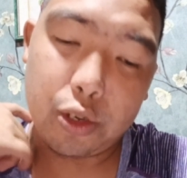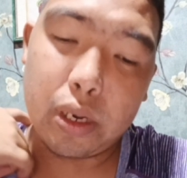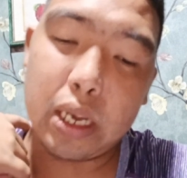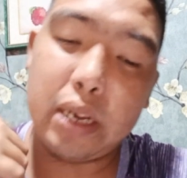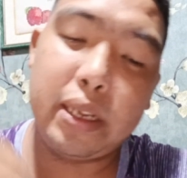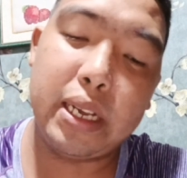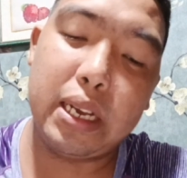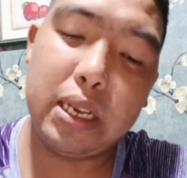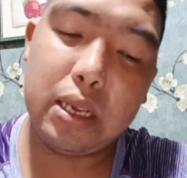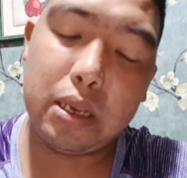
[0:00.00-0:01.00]
Yun ang ano
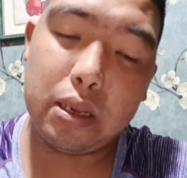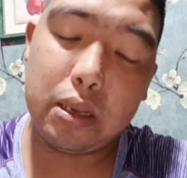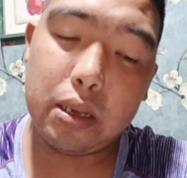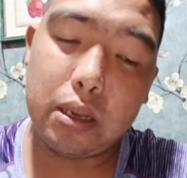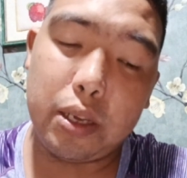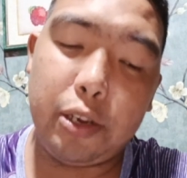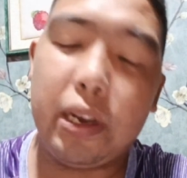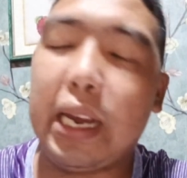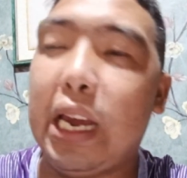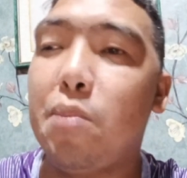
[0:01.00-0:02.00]
niya.
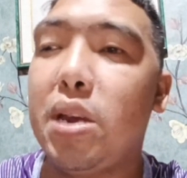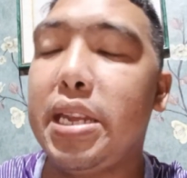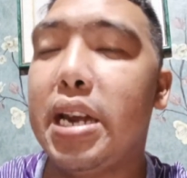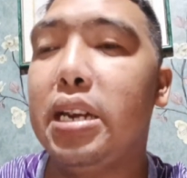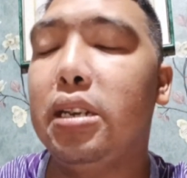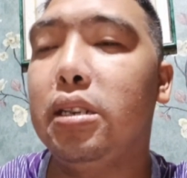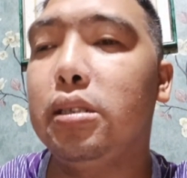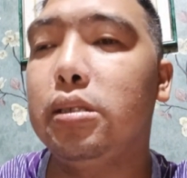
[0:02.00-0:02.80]
Yun ang kalaban niya.